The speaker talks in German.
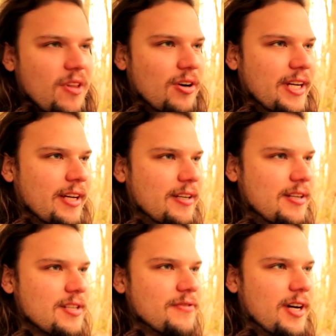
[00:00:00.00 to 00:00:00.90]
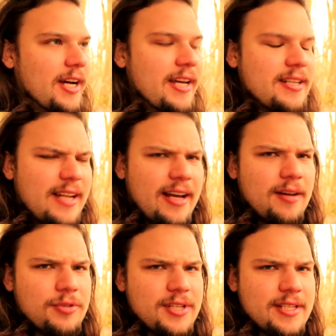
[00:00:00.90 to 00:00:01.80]
Oi, das war echt
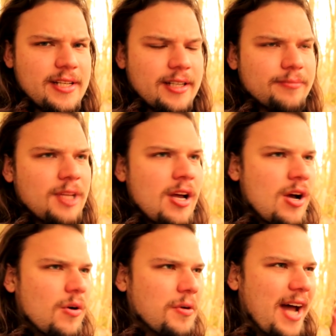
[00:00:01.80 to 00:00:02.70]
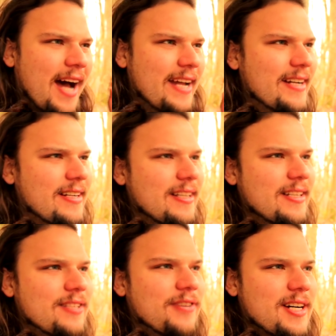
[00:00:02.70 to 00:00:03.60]
lecker, muss ich sagen. Und
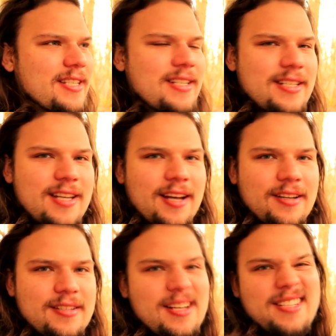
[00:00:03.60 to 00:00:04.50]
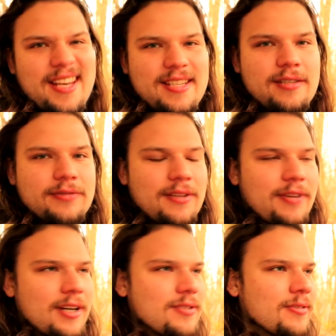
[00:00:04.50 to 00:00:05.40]
eigentlich war es nichts anderes als
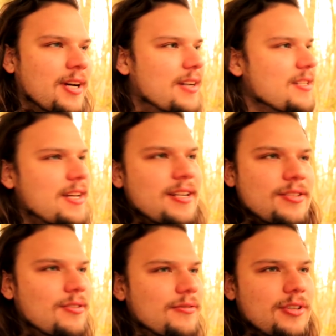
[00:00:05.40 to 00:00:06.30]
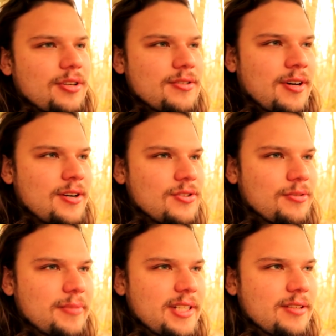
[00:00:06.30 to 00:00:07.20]
Resteverwertung. Ja? Das hatte ich irgendwie noch zu Hause
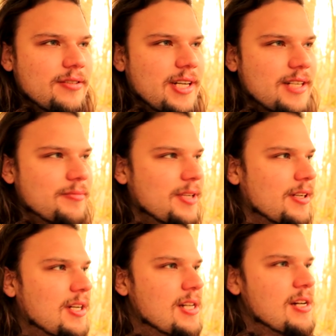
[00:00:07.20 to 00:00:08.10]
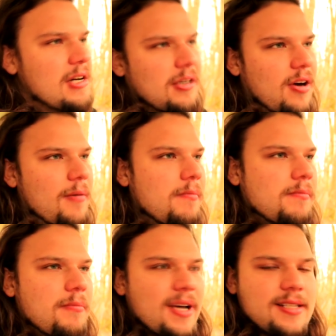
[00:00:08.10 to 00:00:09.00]
rumliegen und dachte mir, komm,
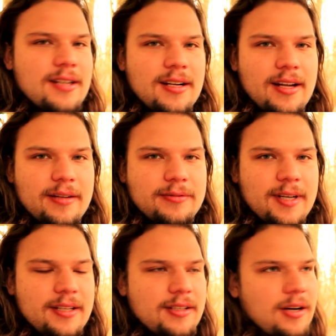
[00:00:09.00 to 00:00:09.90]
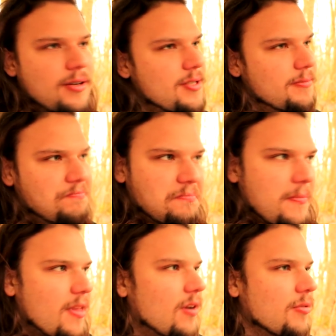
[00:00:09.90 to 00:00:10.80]
machst eine kleine Pfanne draus.
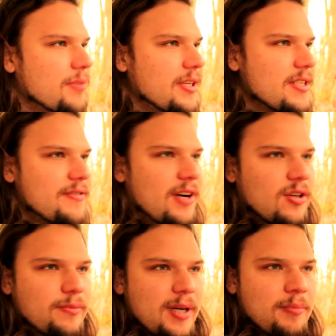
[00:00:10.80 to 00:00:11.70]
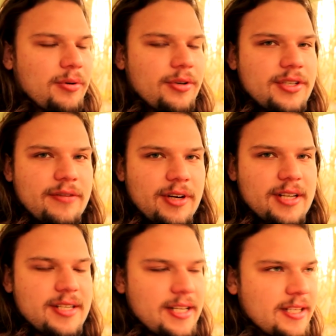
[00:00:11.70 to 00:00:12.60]
Und mit den zwei Aufbackbrötchen war
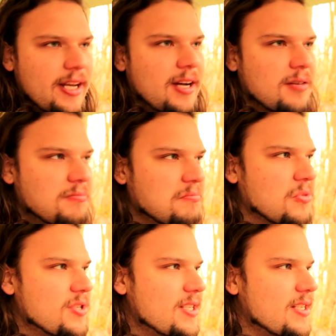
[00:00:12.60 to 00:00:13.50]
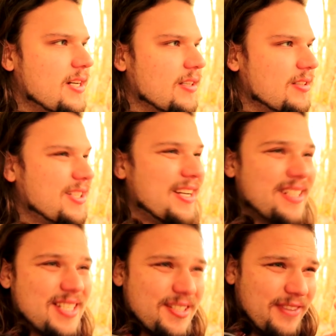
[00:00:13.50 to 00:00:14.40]
das echt lecker, muss ich sagen. Ich hatte
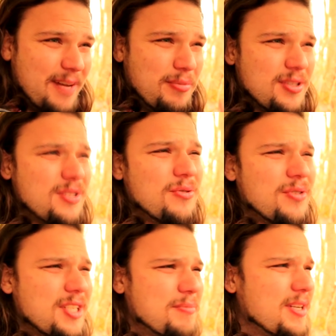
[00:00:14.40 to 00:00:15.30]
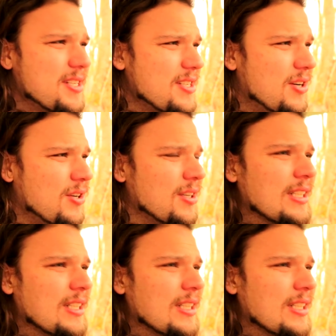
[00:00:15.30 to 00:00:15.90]
jetzt zwei Portionen, ich bin jetzt auch